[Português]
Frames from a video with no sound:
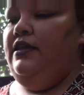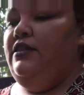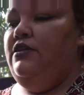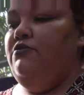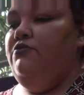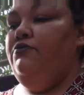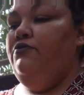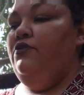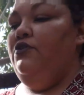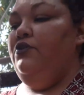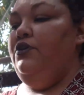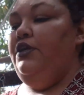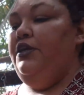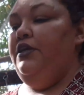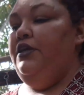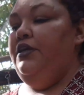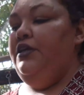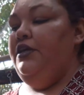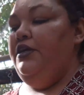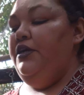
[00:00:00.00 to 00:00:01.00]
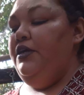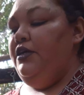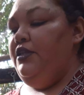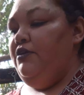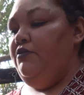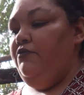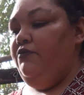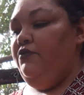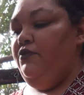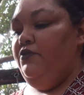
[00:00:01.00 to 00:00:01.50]
não floria,
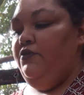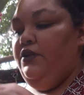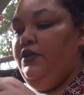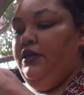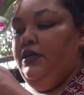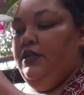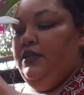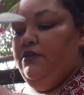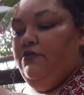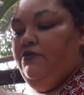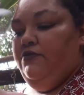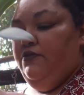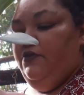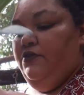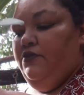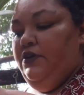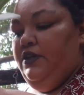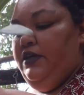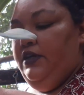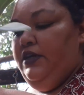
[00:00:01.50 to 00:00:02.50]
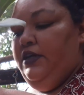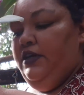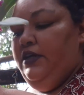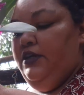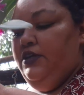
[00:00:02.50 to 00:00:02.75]
não floria, não floria.